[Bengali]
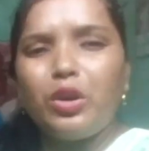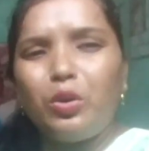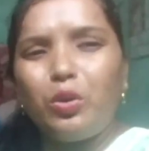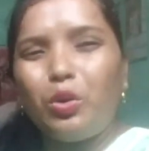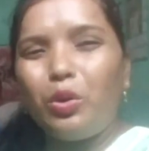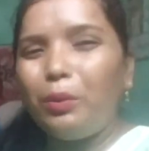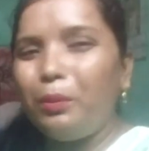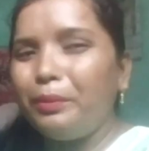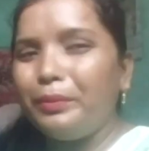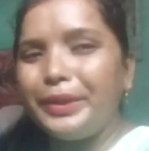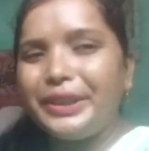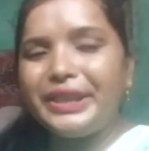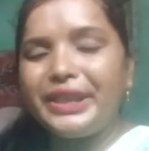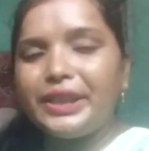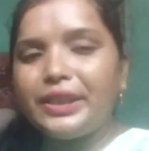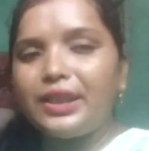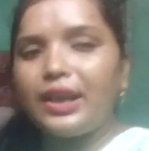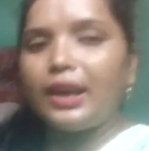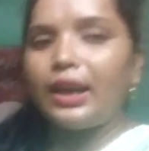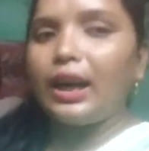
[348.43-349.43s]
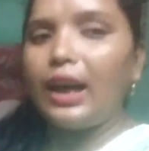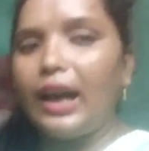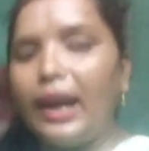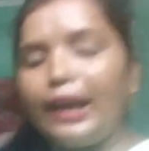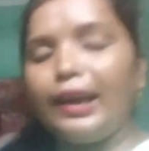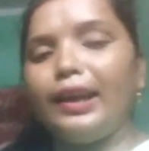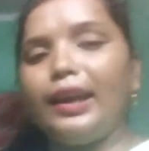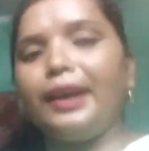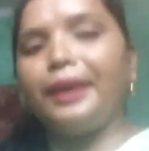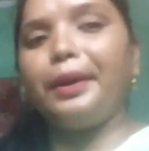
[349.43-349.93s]
ও মিষ্টি ছাড়া
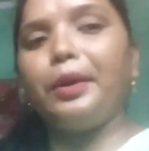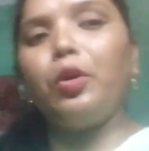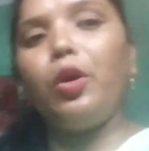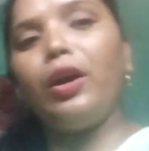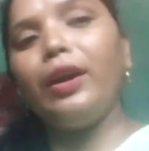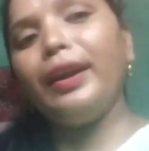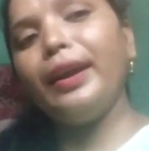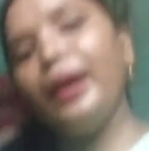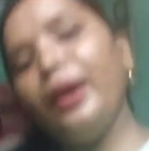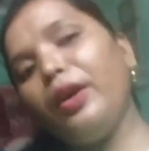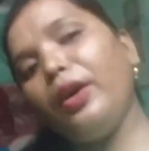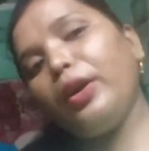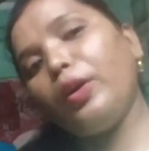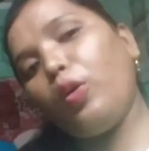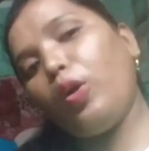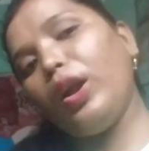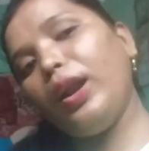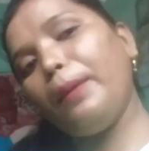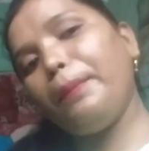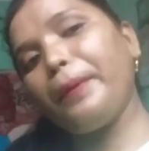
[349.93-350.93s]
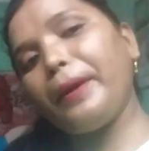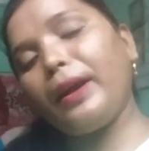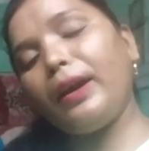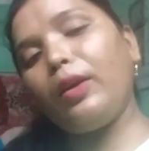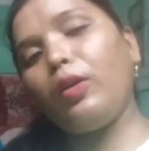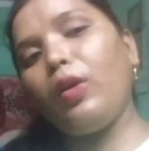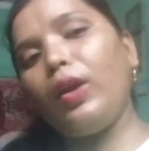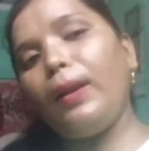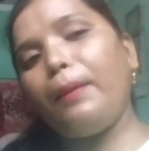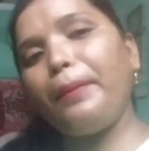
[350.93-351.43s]
খায় না ঘরে হয় কলা পাকা
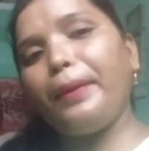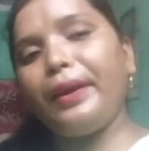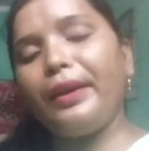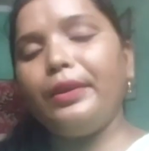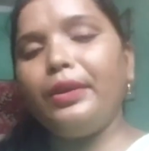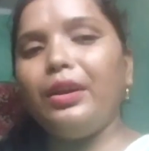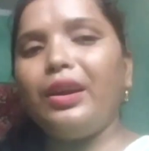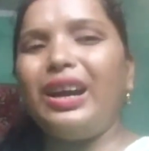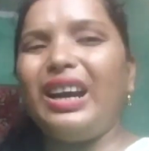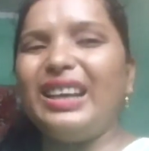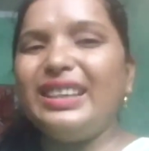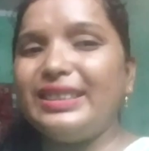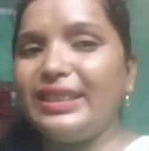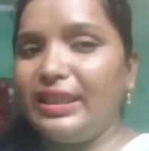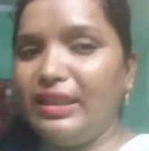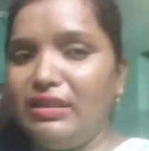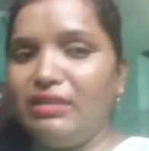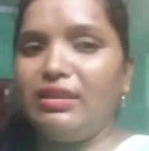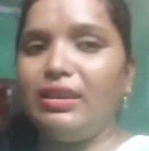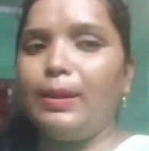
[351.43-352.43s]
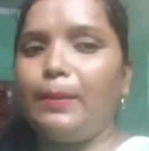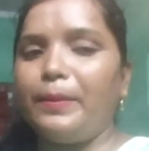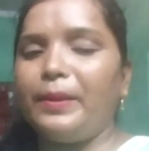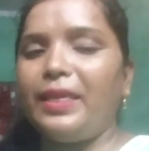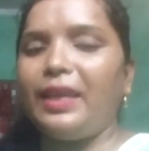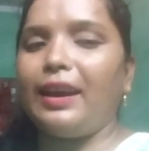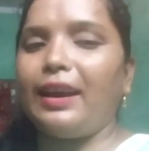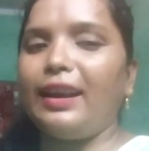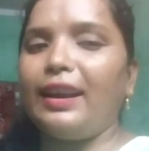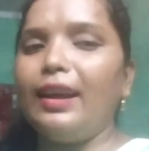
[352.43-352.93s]
কলা পাকা দিয়ে খায় যেদিন জিলাপি
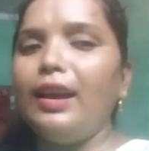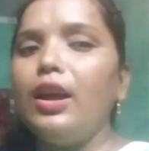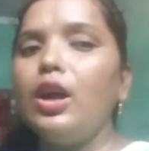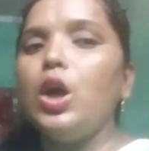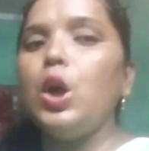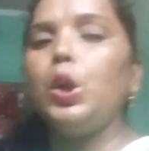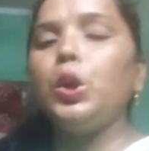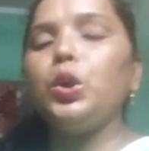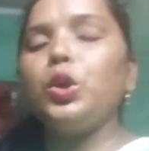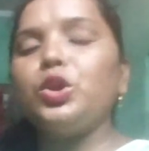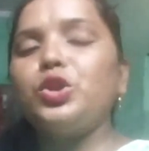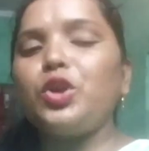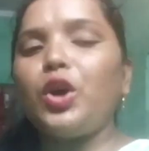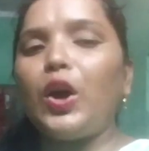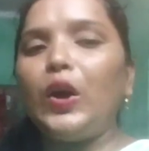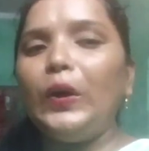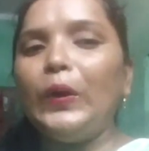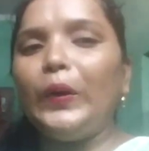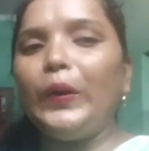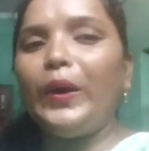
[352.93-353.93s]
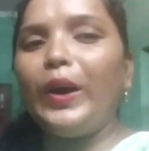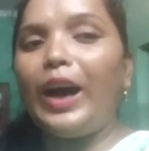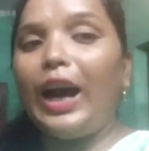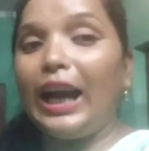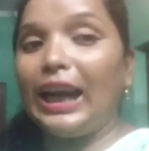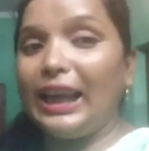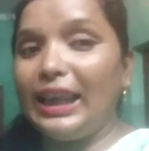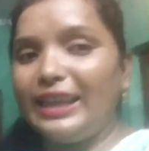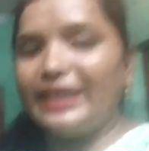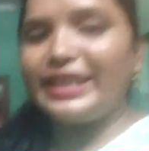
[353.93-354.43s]
থাকে না তো চলো আর
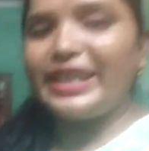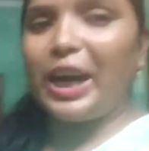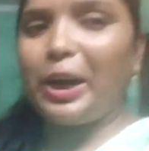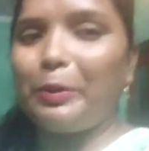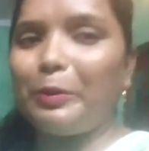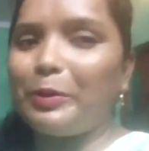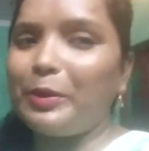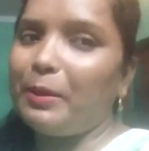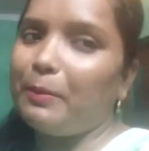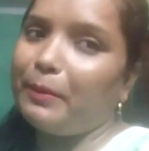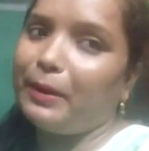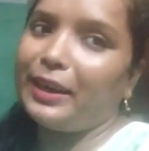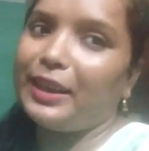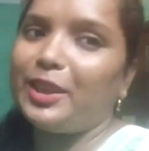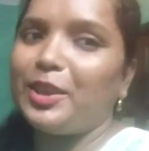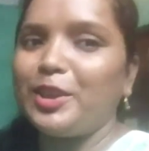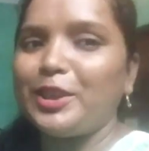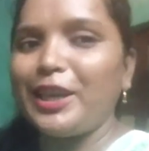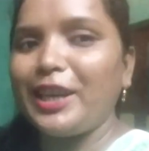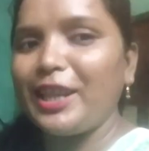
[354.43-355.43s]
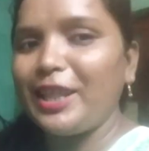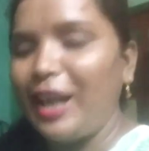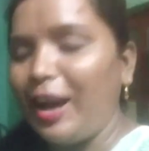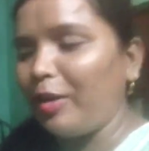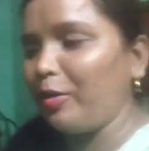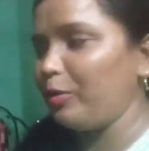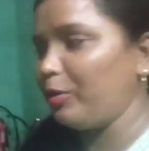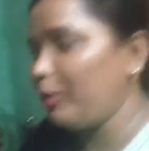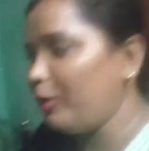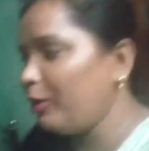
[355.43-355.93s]
কি শেয়ার করতে পারি সেটা
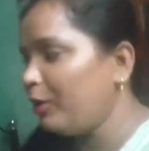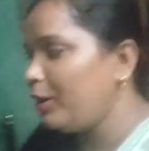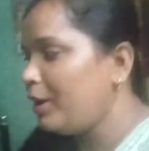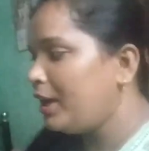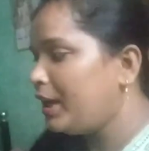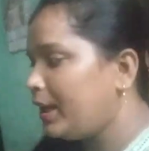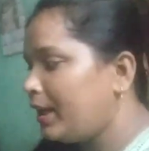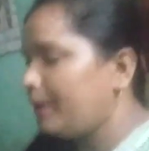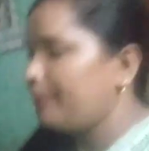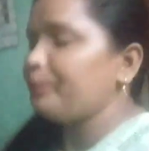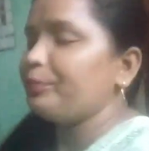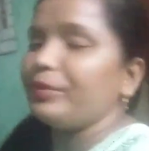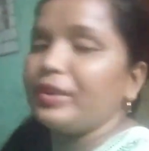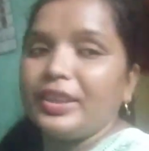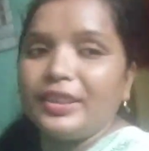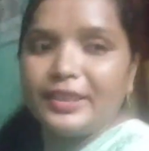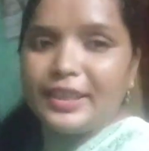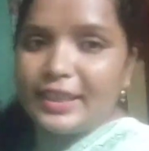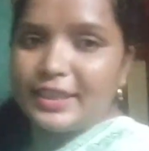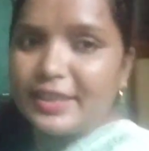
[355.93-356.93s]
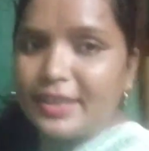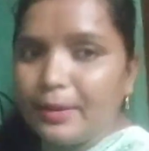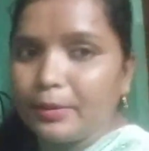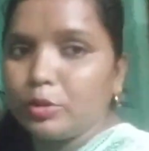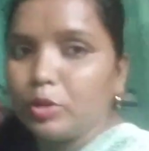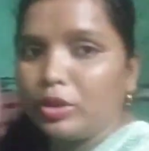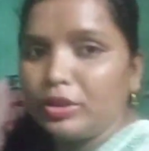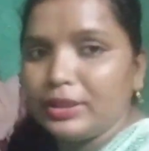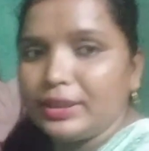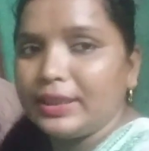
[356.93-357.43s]
দেখো ড্রেসটা
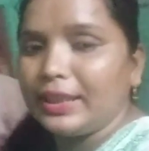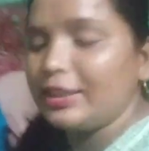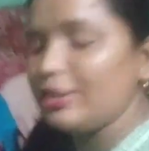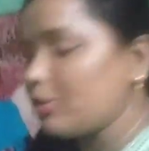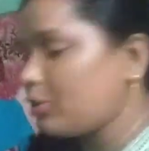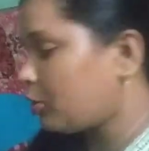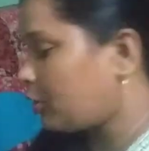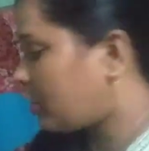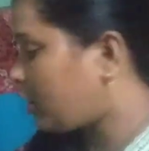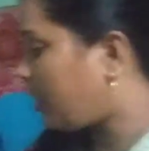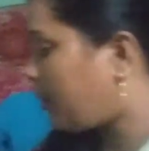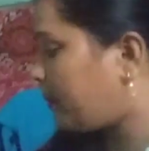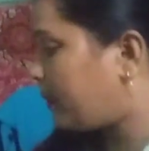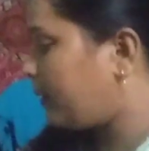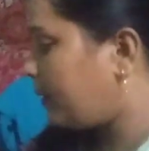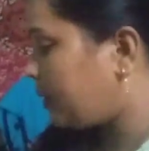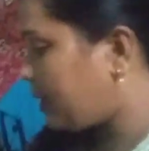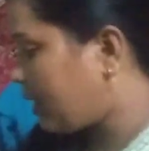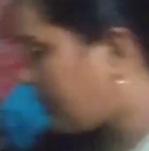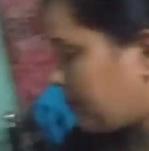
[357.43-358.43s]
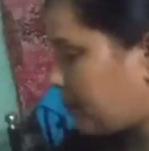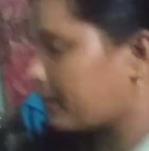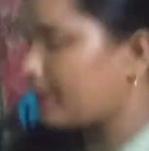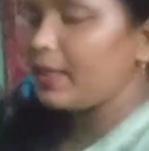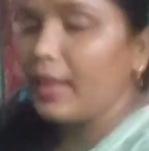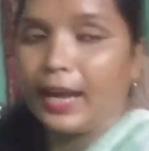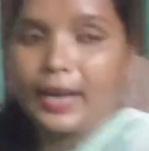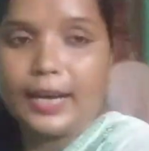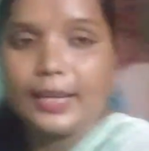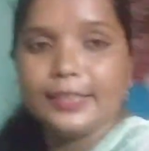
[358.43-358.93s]
চেঞ্জ করতে হবে তারপরে
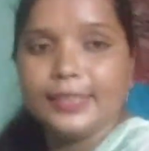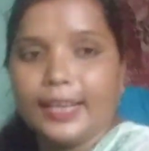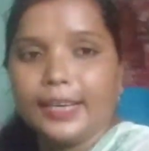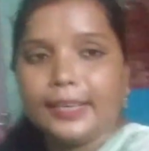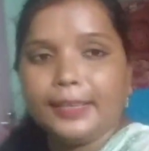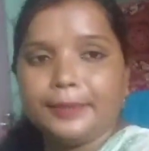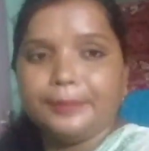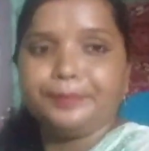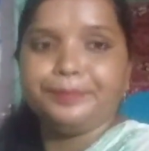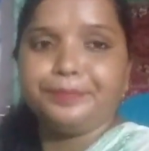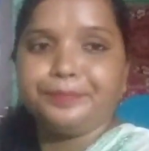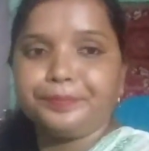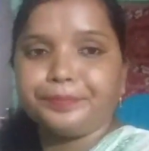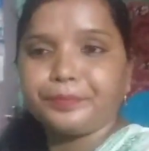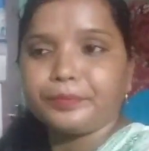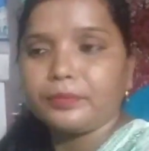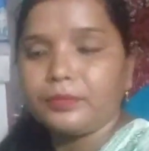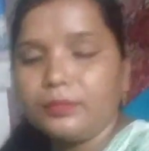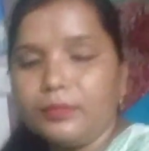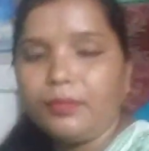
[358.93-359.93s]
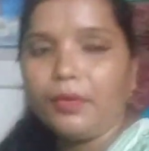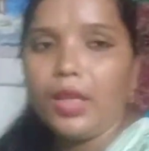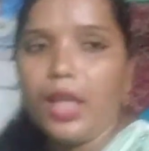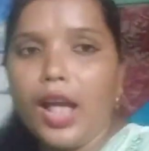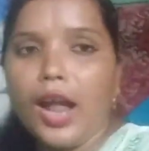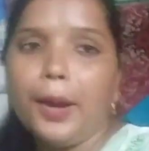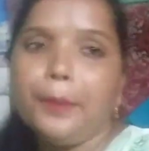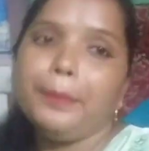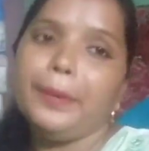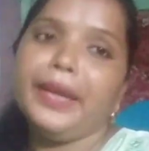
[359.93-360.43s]
দেখা যাক
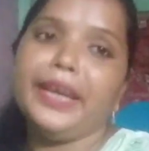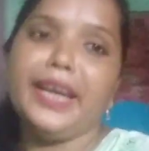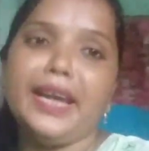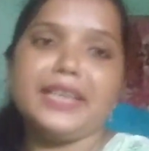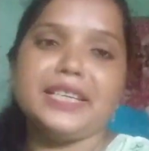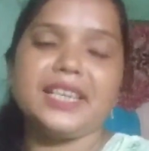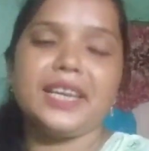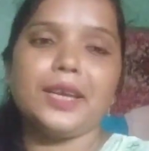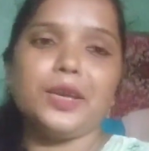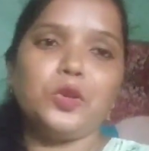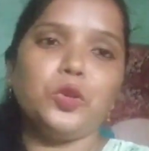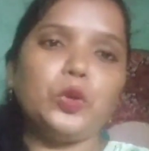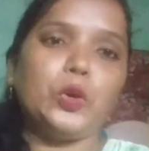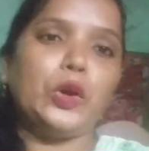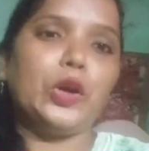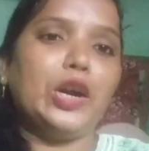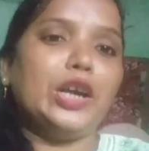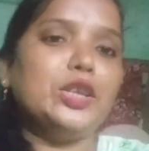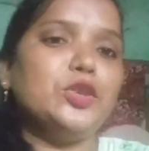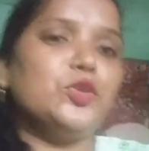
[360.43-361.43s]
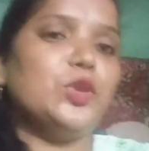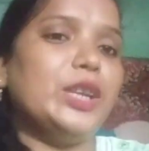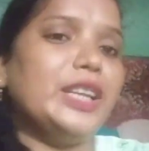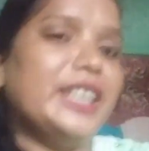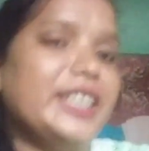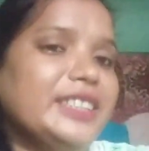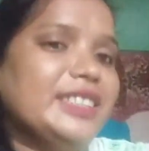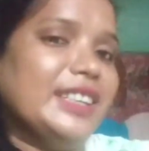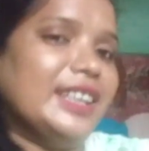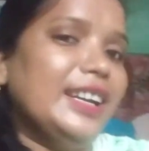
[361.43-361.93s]
আর মেয়ে এসে কিন্তু ওই ঘরে চলে
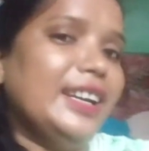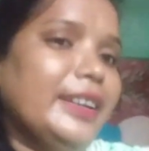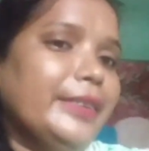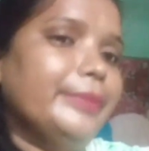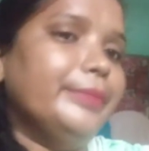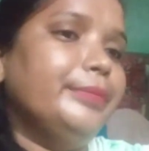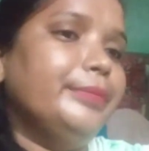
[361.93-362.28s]
গেছে হ্যাঁ